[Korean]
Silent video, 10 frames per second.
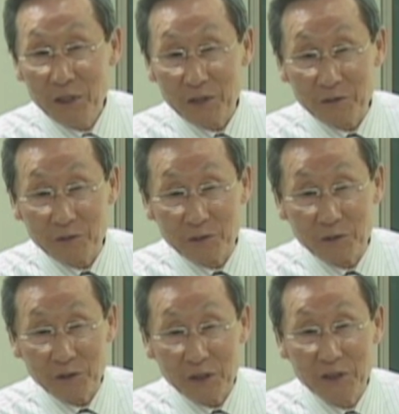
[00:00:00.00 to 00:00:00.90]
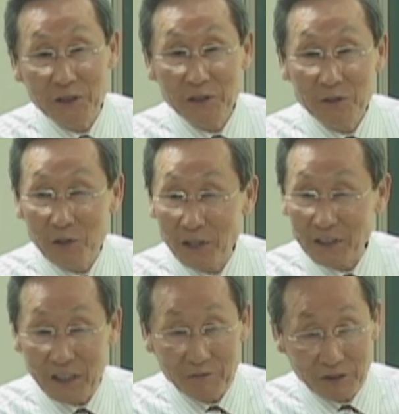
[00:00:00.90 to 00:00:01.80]
하고 켜지기도
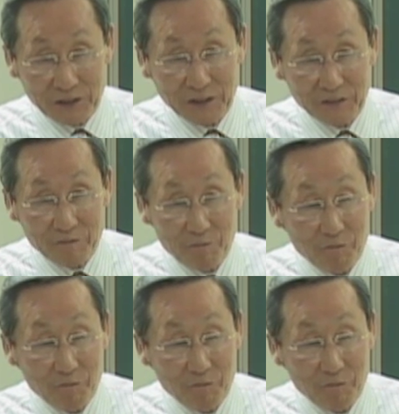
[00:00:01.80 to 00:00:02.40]
한다면